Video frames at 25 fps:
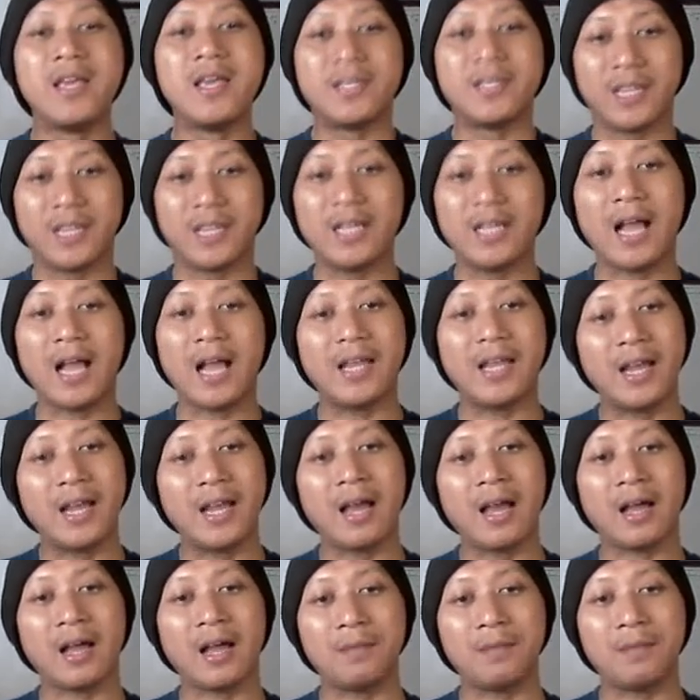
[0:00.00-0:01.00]
Jadi kalian
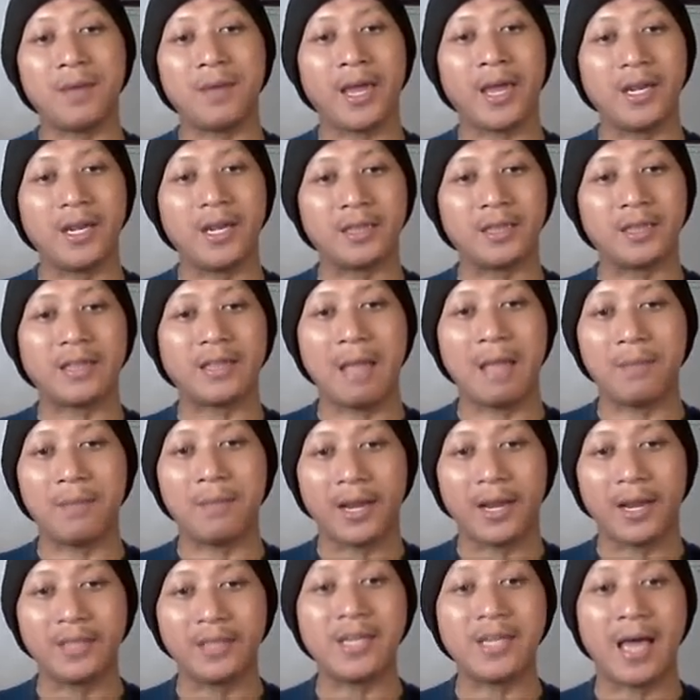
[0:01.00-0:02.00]
akan mengedit
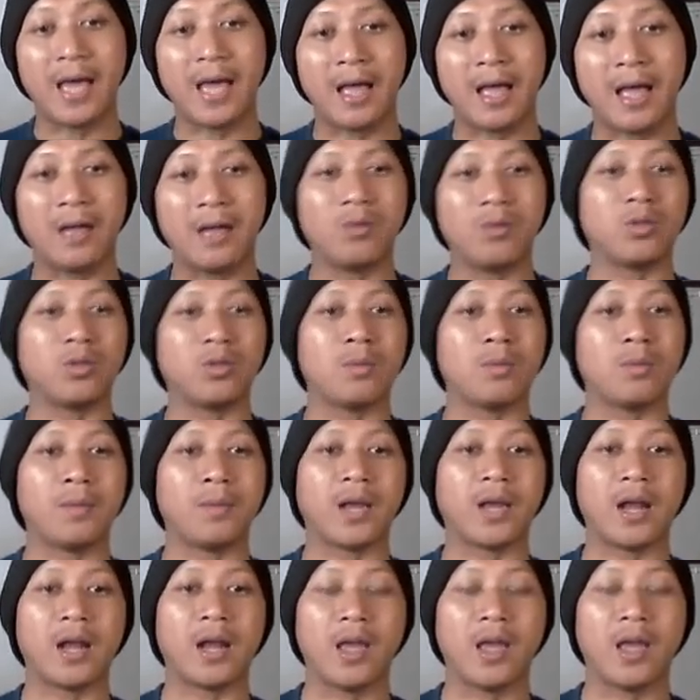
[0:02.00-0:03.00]
timelinenya untuk
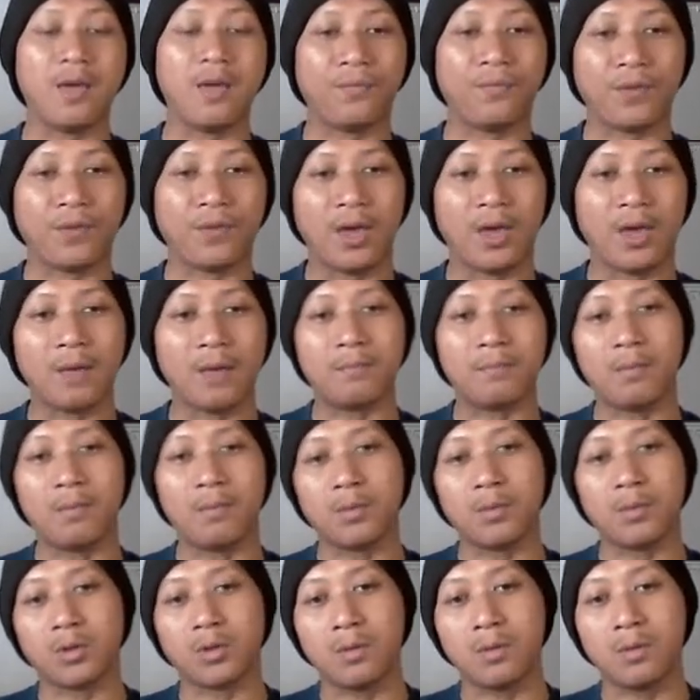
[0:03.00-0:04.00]
memberikan efek,
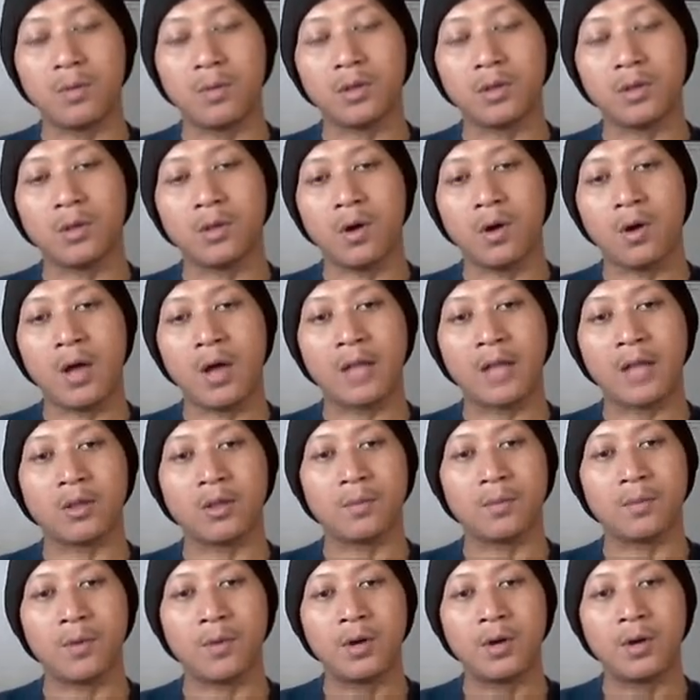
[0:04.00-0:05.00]
memotong-motong,
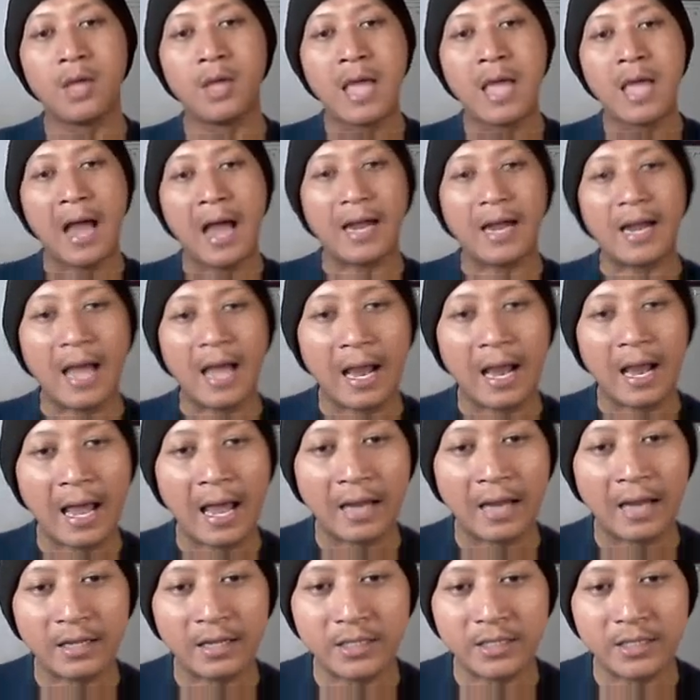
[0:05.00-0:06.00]
ataupun ada
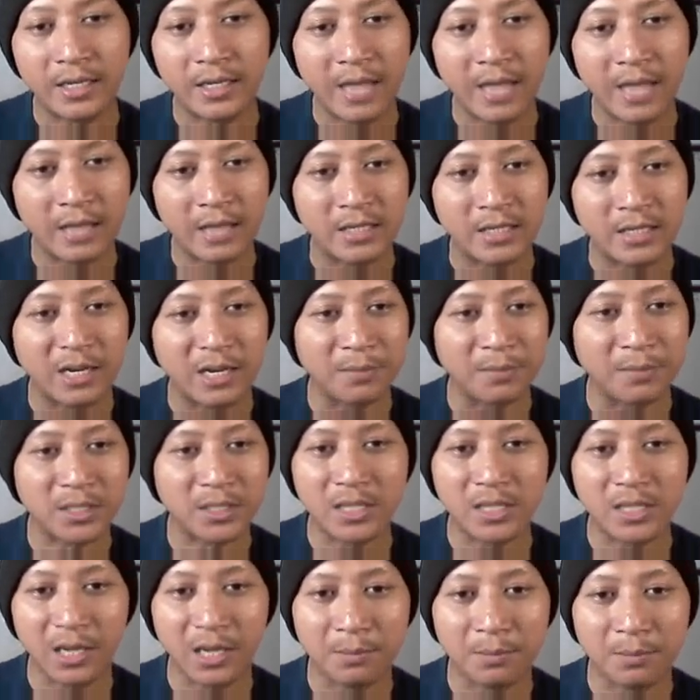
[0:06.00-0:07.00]
hal-hal kecil yang
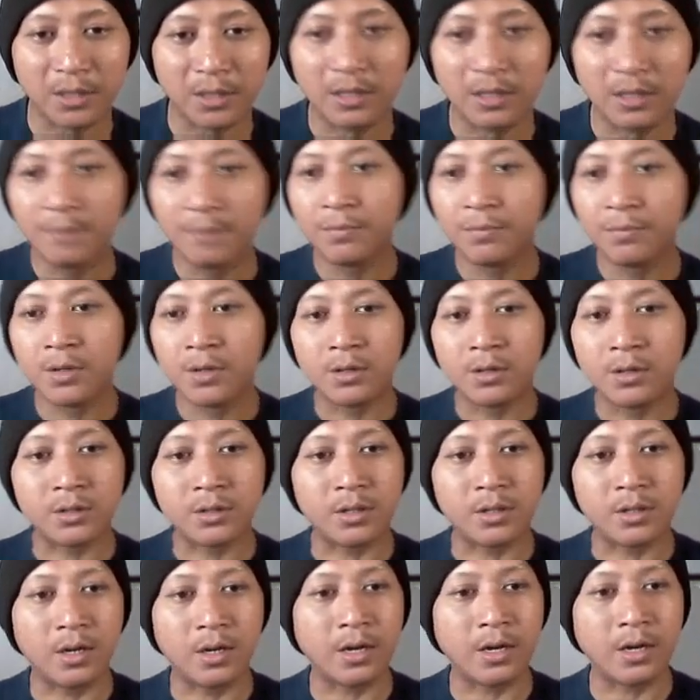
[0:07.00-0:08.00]
jelimet-jelimet
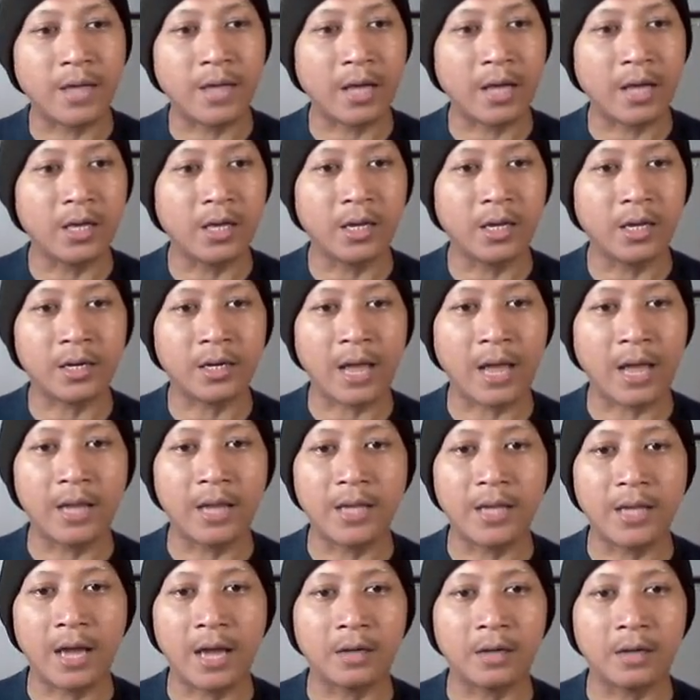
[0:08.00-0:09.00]
uh, yang ingin
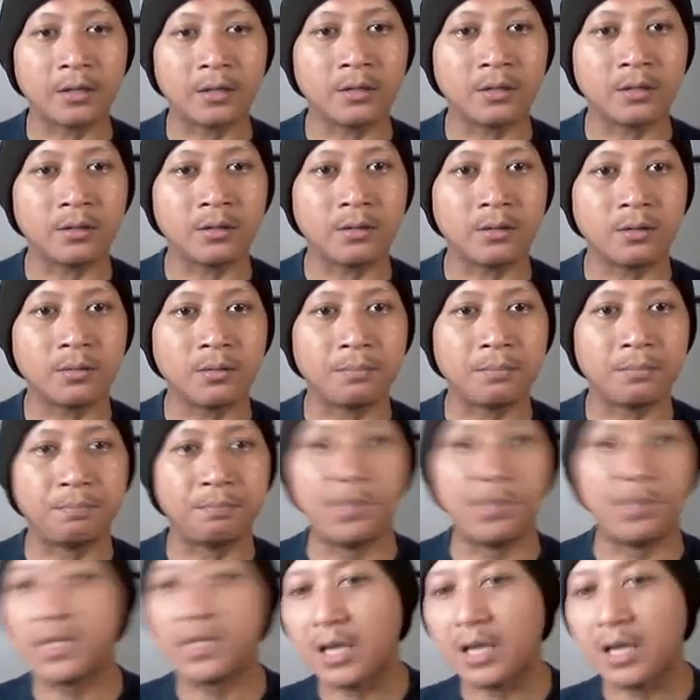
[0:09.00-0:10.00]
kalian
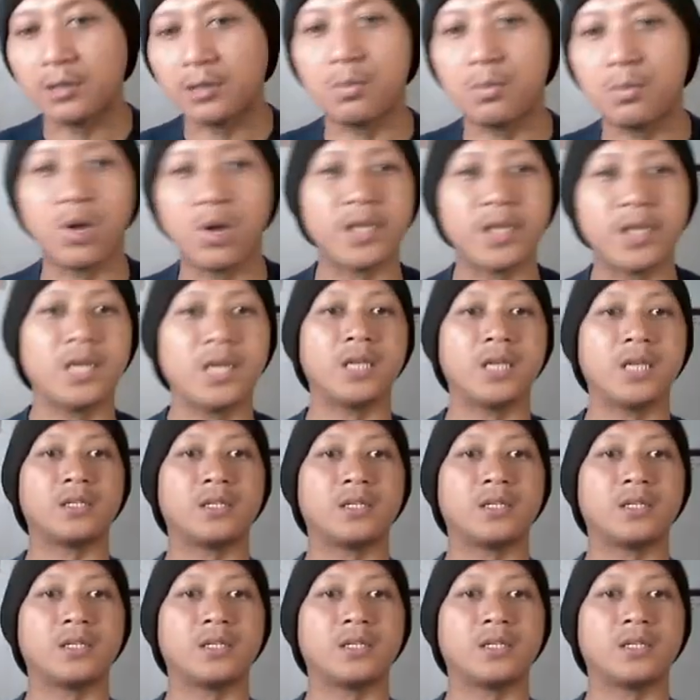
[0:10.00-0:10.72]
bisa semuanya nih